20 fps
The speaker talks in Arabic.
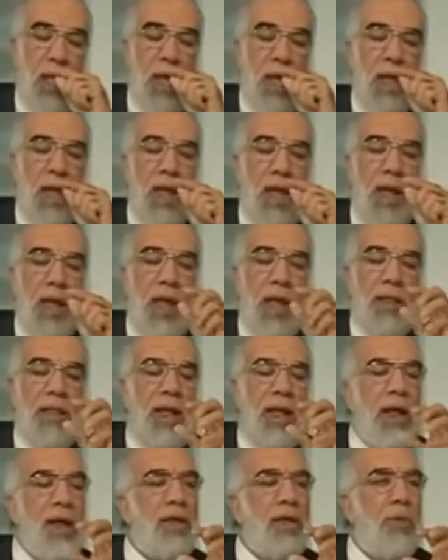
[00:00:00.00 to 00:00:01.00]
تركت
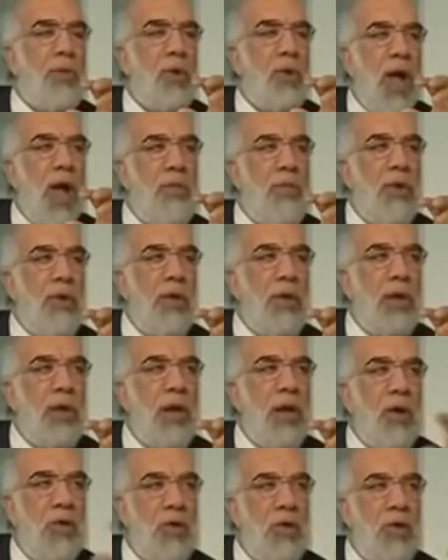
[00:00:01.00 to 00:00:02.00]
محمدا يخرج
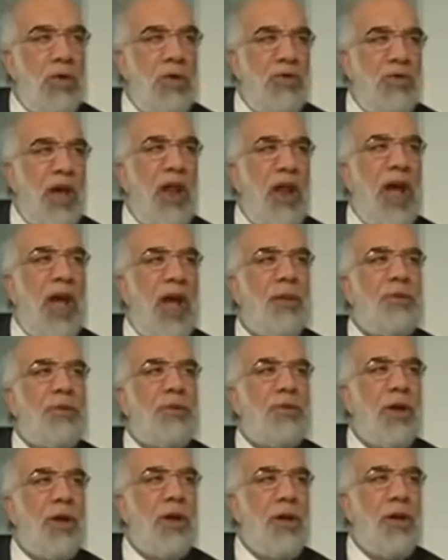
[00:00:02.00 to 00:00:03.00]
فيلحق
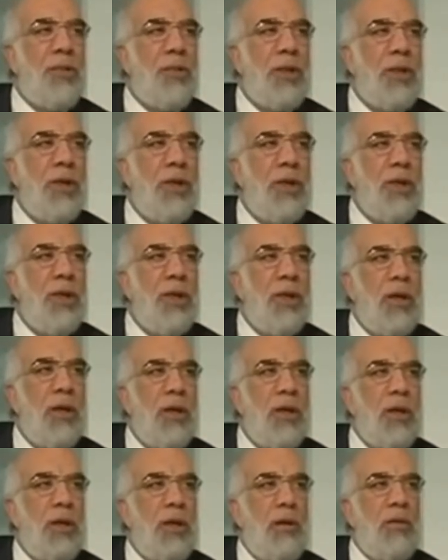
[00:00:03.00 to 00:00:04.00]
بصاحبه
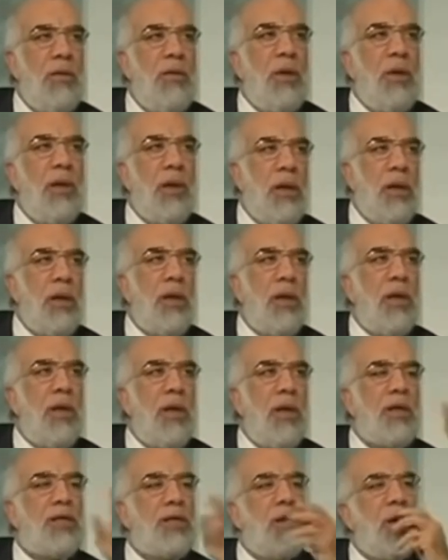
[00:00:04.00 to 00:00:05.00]
ويصل
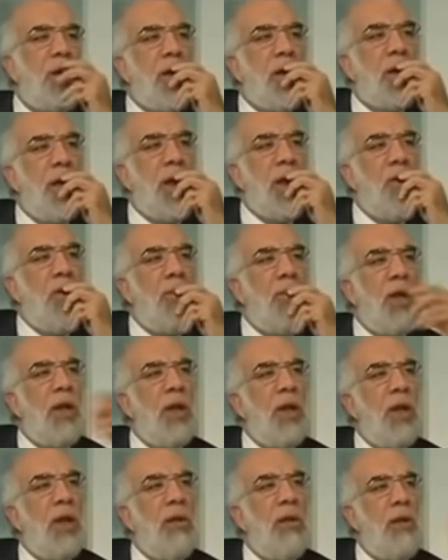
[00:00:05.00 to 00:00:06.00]
كلاهما الى
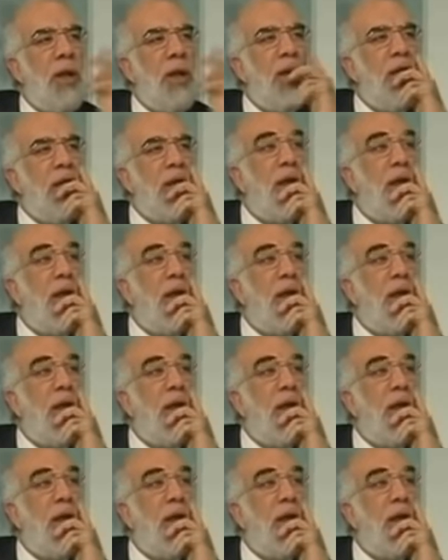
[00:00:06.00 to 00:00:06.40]
الى يثرب